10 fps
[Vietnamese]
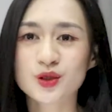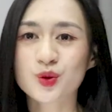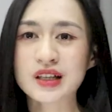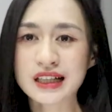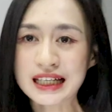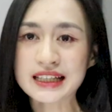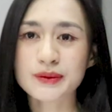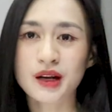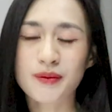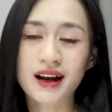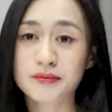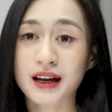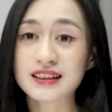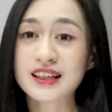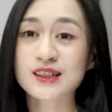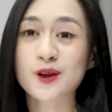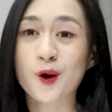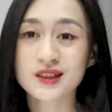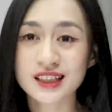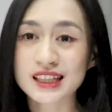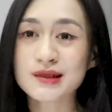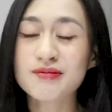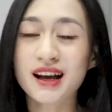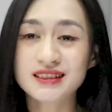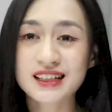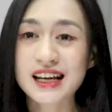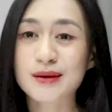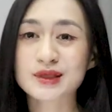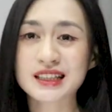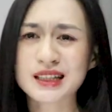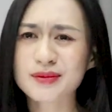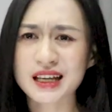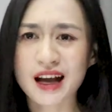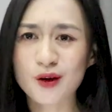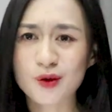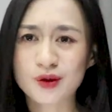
suy nghĩ xem là bạn bạn nên nói gì, bạn nên làm gì tiếp theo.